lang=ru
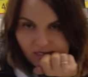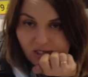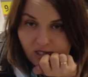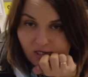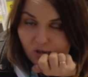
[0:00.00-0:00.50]

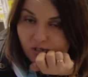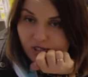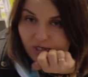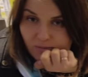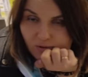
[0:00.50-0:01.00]
Когда хорошо,
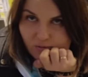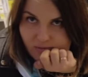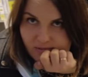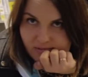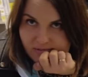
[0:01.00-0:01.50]
когда химик
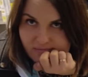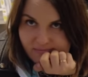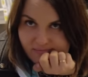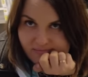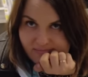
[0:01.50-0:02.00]
дома.
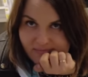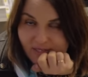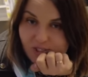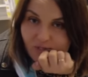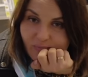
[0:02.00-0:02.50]

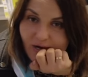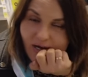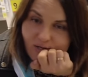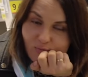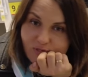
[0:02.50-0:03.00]
Дим,
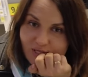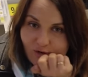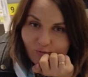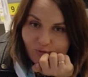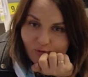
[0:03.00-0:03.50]
а кто
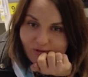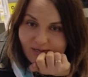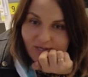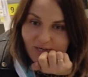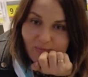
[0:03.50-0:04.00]
быстрее убьет,
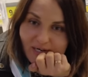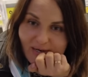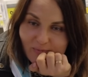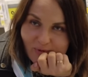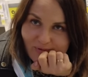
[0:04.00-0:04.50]
химик
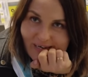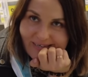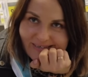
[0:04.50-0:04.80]
или повар?